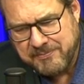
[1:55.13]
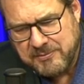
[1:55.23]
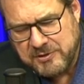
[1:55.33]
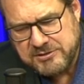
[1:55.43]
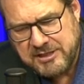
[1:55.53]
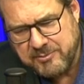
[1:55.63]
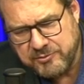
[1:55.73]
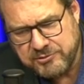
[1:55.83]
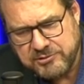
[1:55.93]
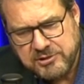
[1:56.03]
Nós
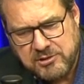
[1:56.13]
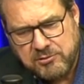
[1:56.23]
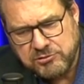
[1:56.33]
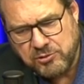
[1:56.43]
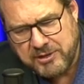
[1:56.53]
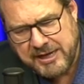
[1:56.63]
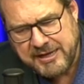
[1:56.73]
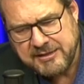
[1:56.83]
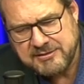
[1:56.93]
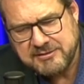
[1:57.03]
teremos os
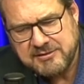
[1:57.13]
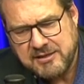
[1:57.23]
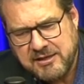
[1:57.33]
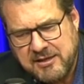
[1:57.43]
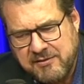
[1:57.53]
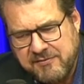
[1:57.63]
locais é,